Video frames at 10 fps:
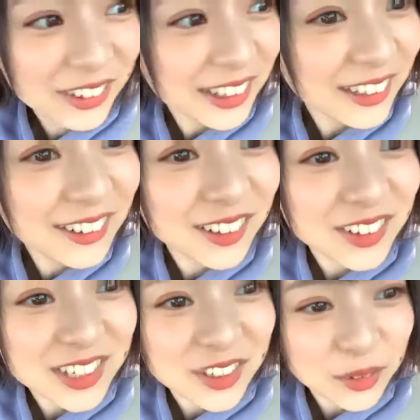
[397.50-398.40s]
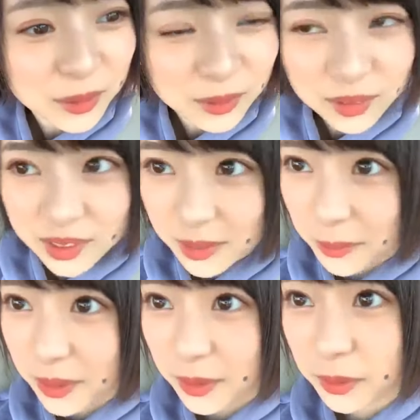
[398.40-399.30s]
止まってるけどシートベルトして
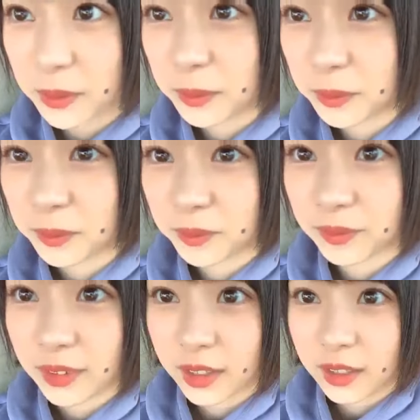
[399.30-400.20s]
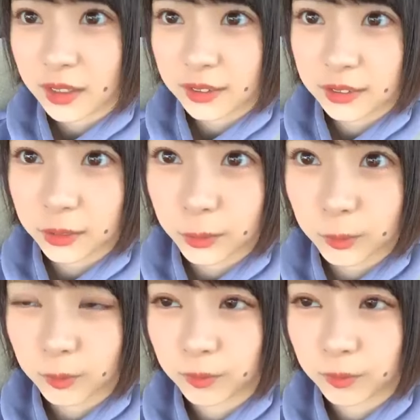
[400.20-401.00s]
ますよそう